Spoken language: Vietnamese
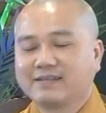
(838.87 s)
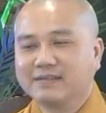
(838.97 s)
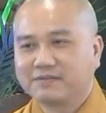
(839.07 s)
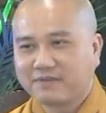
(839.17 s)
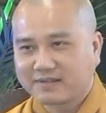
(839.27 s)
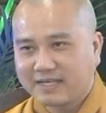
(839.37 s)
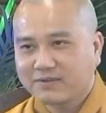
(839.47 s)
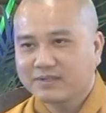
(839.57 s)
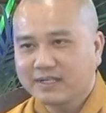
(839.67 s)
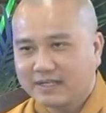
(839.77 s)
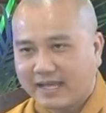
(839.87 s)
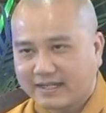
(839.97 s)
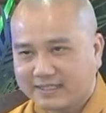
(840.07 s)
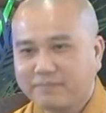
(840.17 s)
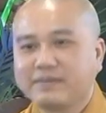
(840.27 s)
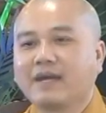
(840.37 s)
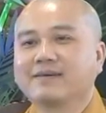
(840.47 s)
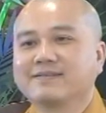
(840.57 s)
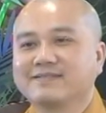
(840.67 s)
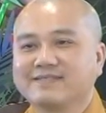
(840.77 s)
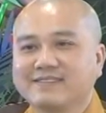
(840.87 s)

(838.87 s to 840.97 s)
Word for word: được Phật giáo Tích Lan chấp nhận.